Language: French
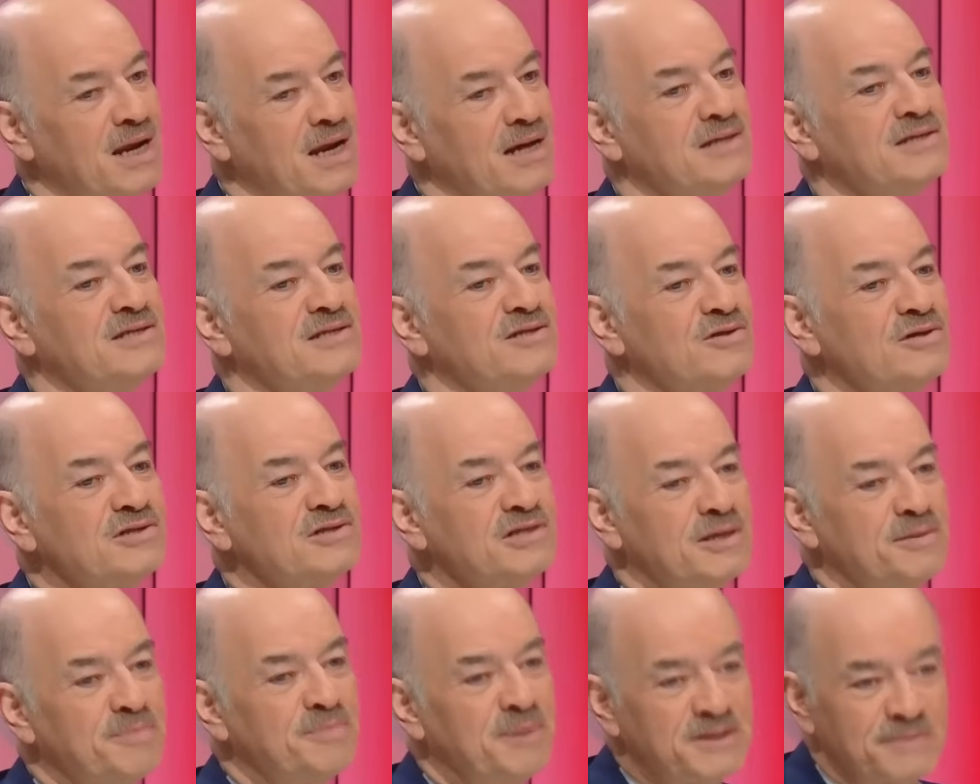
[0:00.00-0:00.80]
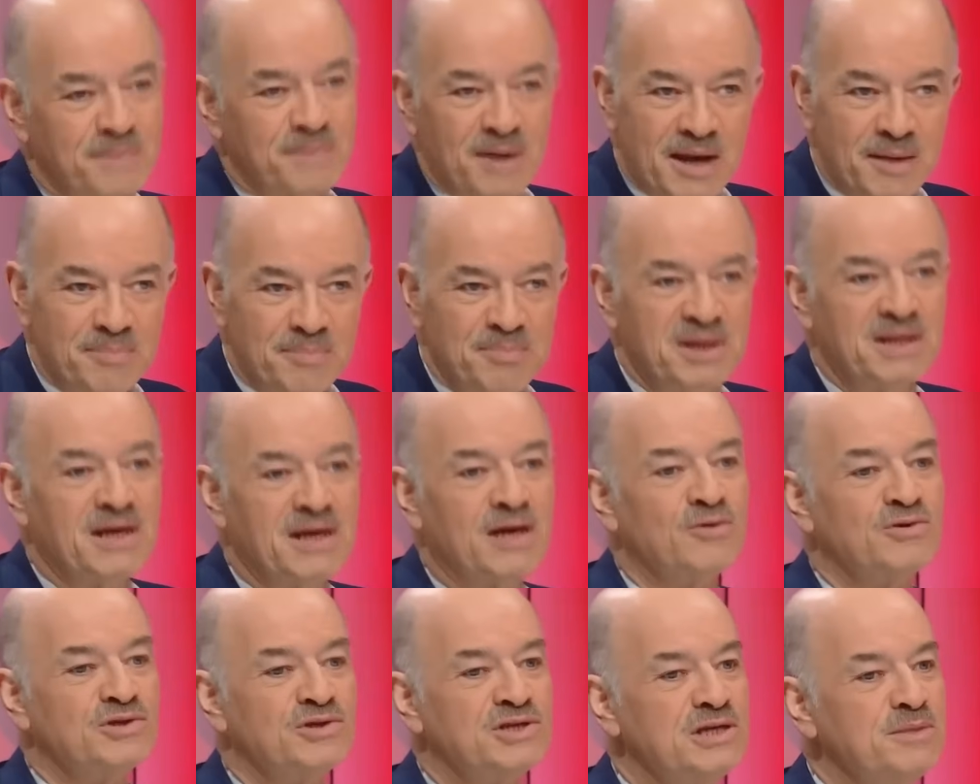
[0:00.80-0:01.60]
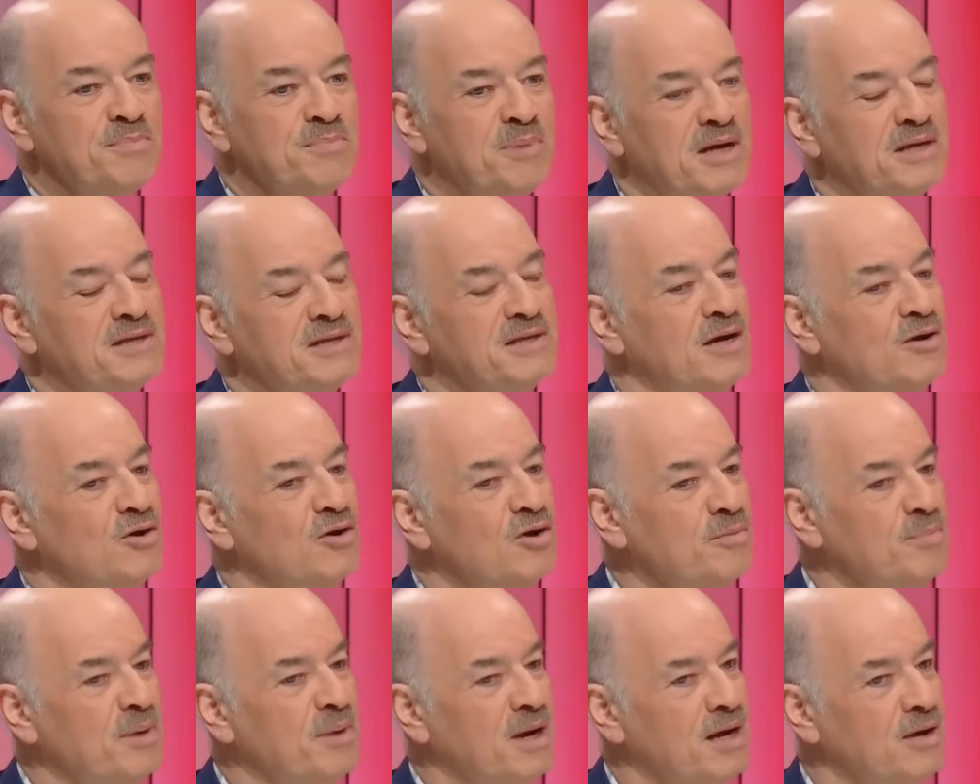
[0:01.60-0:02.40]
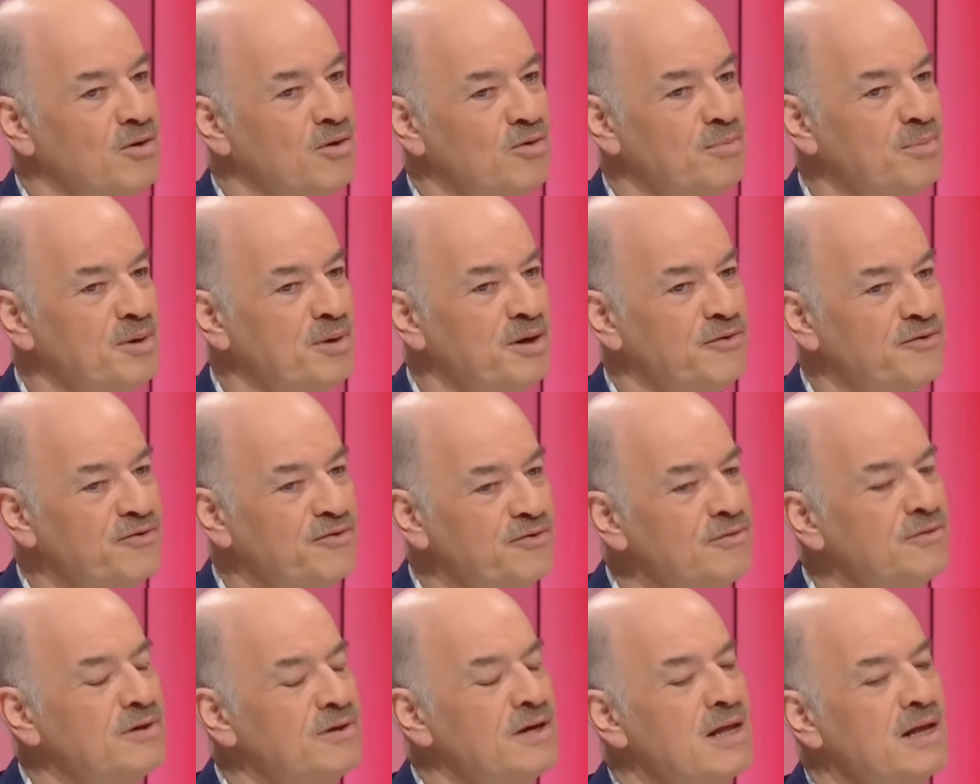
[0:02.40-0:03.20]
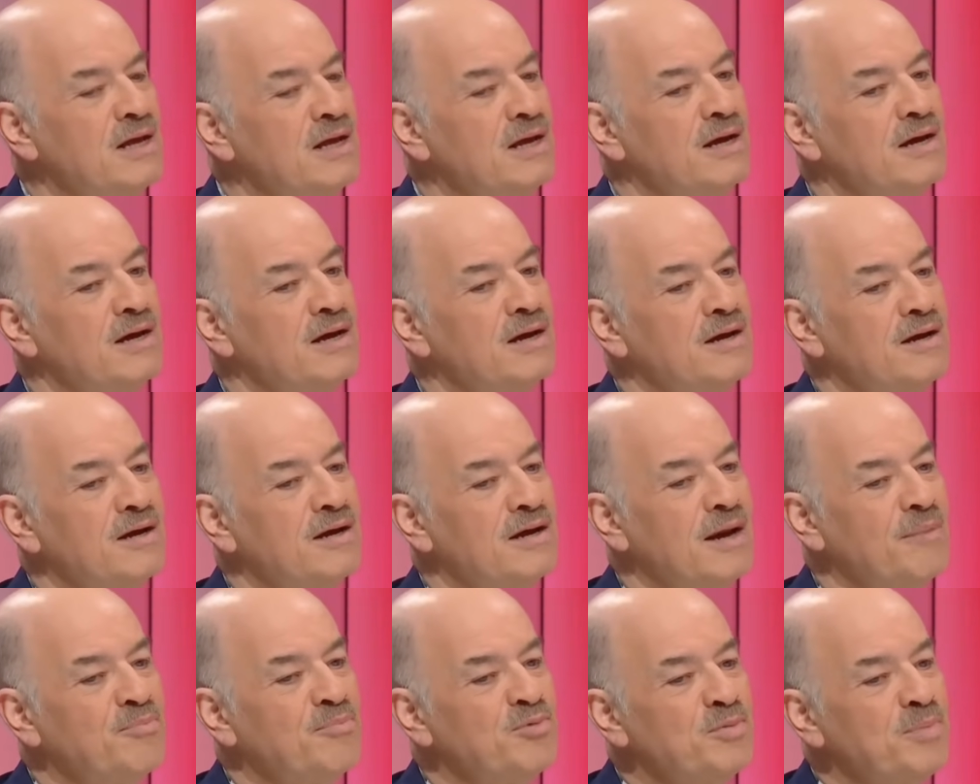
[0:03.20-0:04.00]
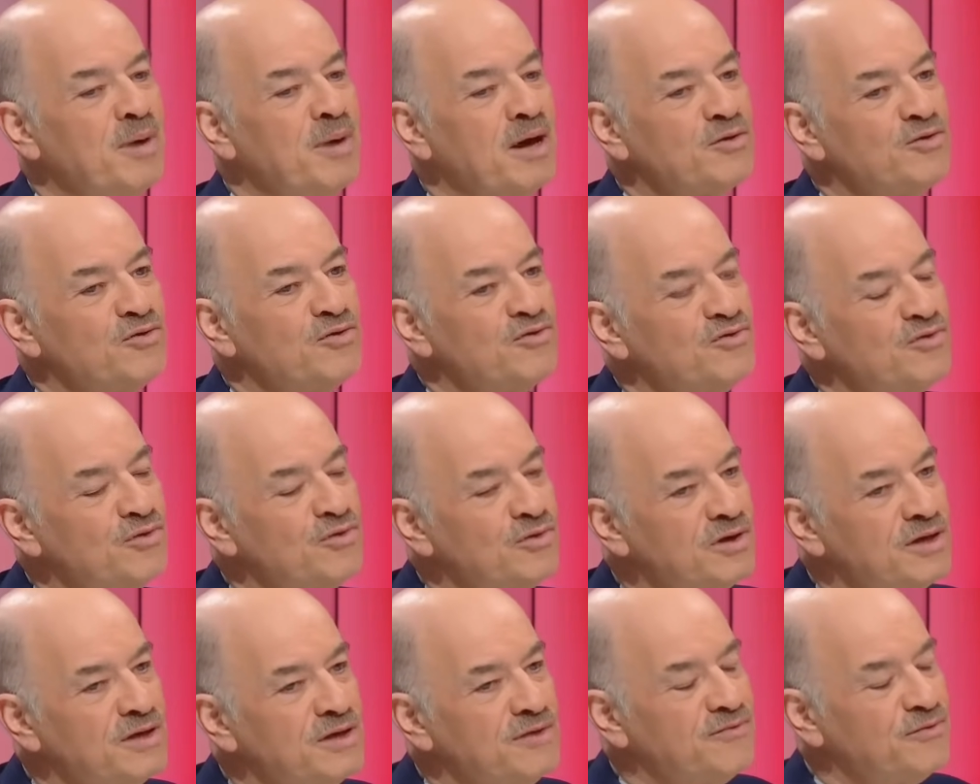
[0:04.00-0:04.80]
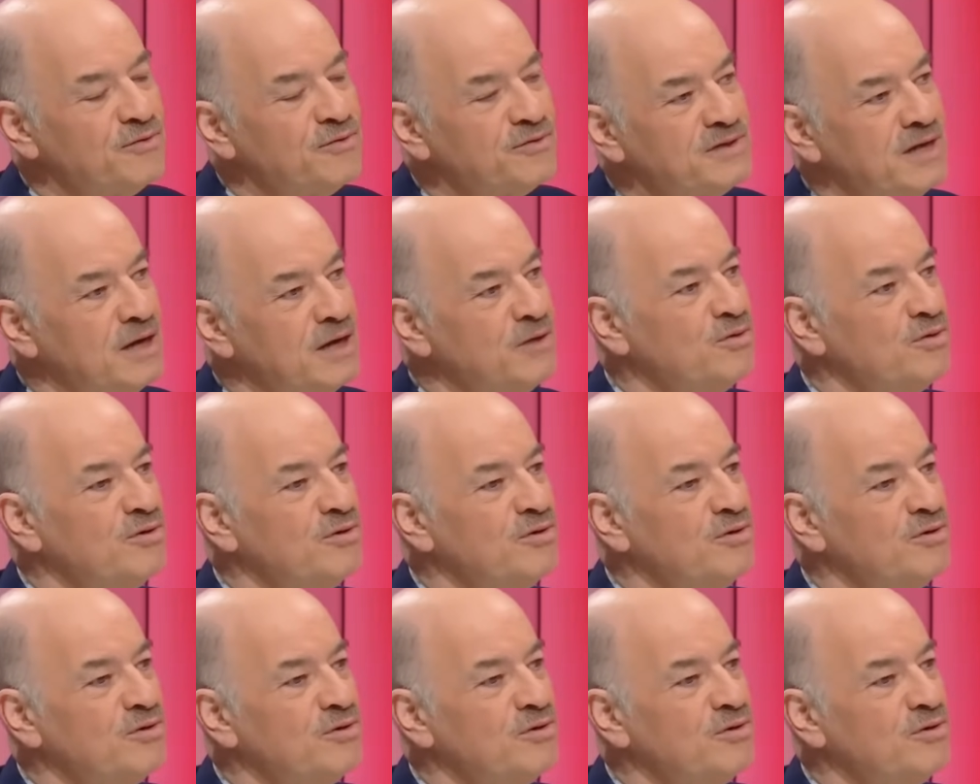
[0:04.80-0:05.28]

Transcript: la résistance, elle passe par la pédagogie, par le dialogue, par la compréhension. Euh, la plupart de ceux qui font ça